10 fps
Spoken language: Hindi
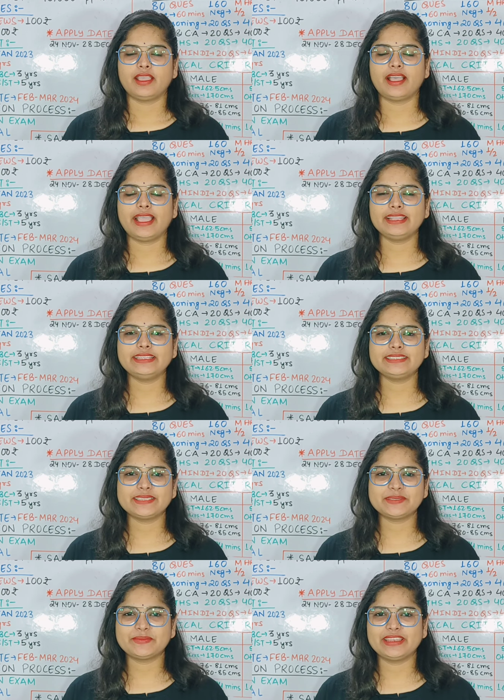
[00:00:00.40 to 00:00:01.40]
हाय दिस
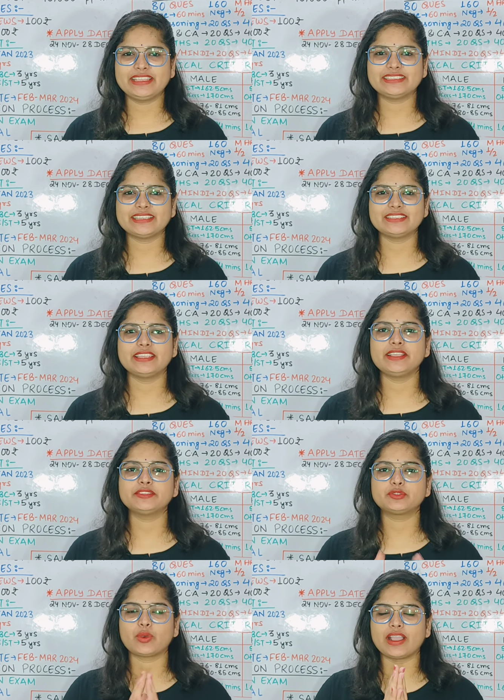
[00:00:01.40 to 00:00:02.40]
इज मनीषा सिंह
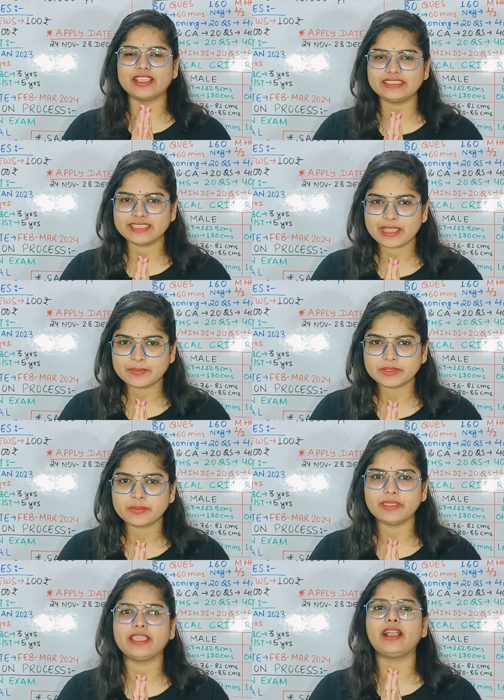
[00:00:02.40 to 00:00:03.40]
स्वागत है आप
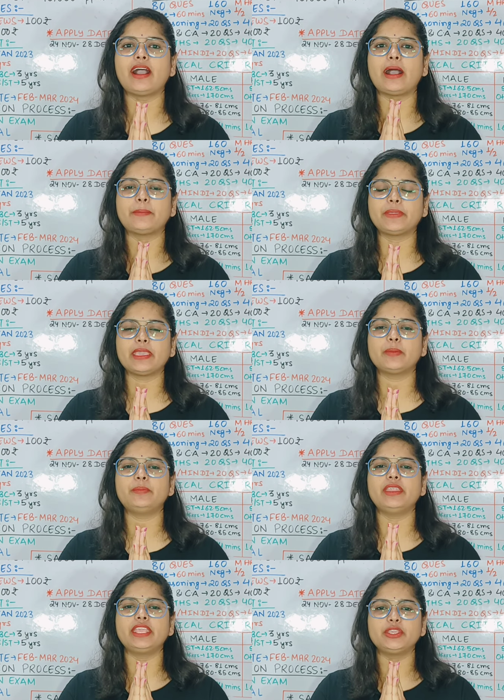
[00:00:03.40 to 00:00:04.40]
सभी का आपके
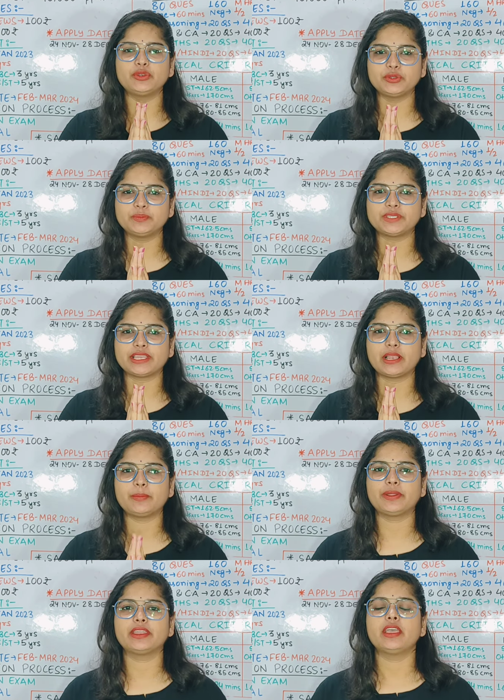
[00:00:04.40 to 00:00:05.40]
अपने यूट्यूब चैनल
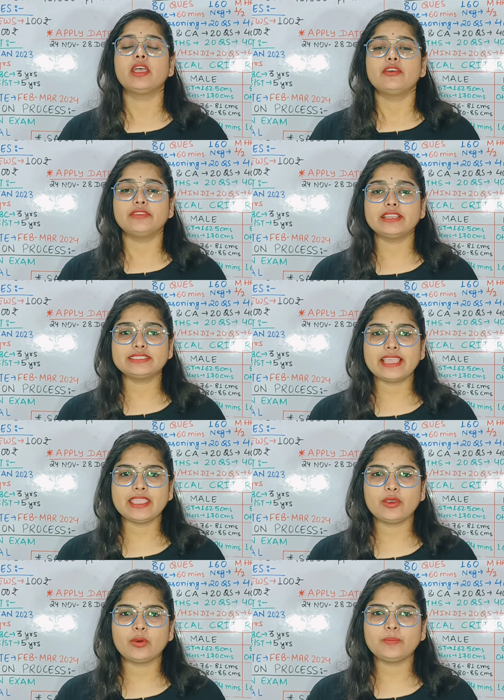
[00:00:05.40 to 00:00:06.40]
पर फ्रेंड्स
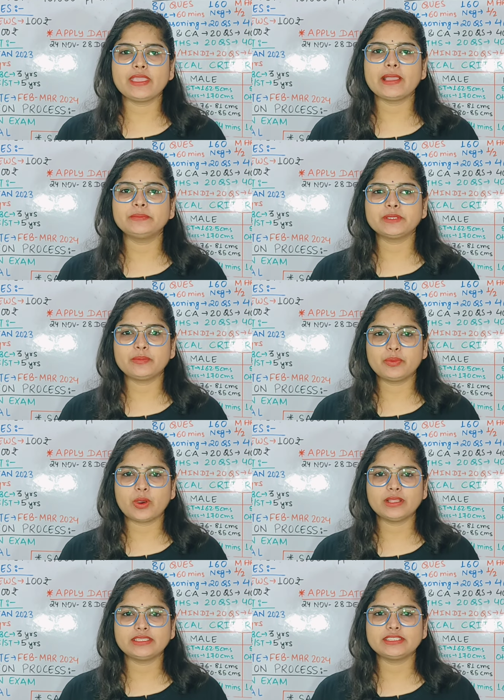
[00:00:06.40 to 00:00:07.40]
आई होप कि आप सब
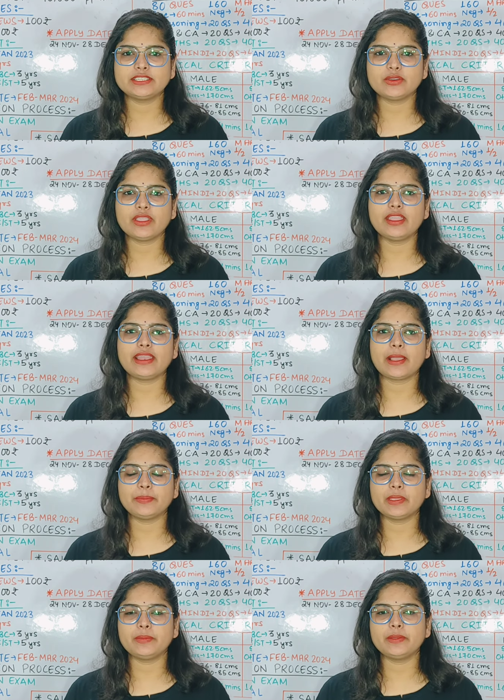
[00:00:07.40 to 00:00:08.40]
बहुत अच्छे होंगे एंड
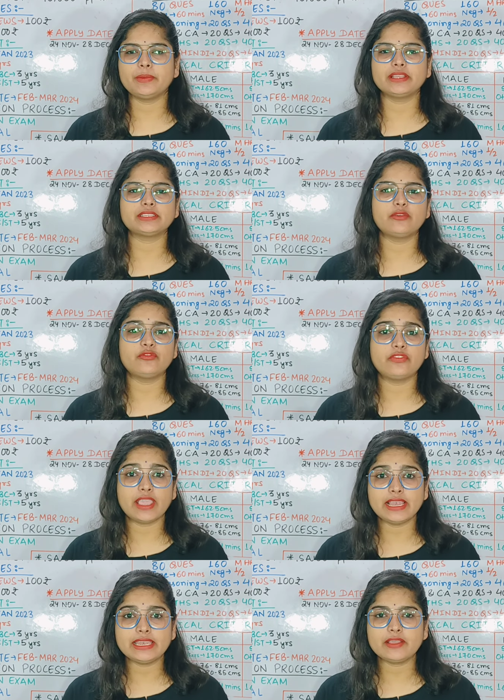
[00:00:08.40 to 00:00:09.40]
आपकी प्रिपरेशन
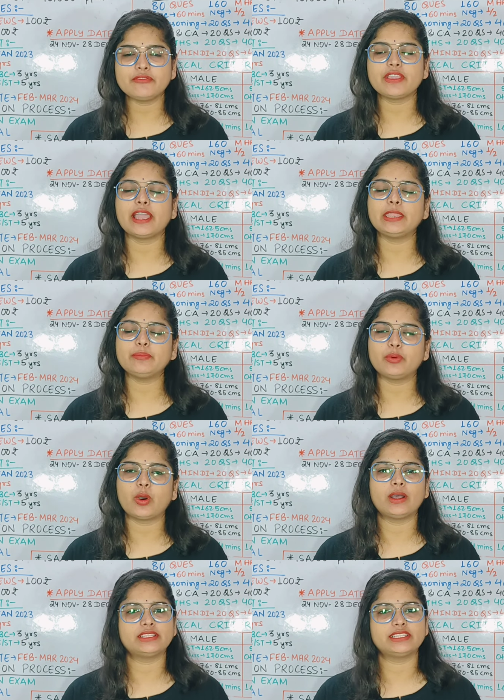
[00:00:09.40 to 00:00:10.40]
वेल इनफ यानी
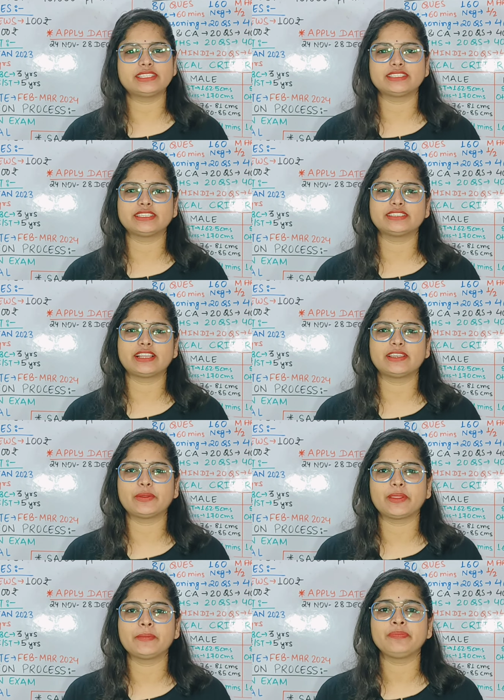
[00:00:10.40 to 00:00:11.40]
बहुत अच्छे से चल रही
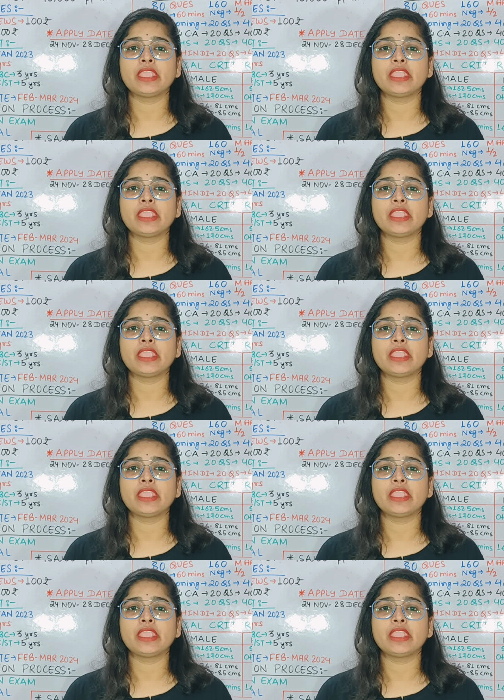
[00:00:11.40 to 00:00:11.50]
होगी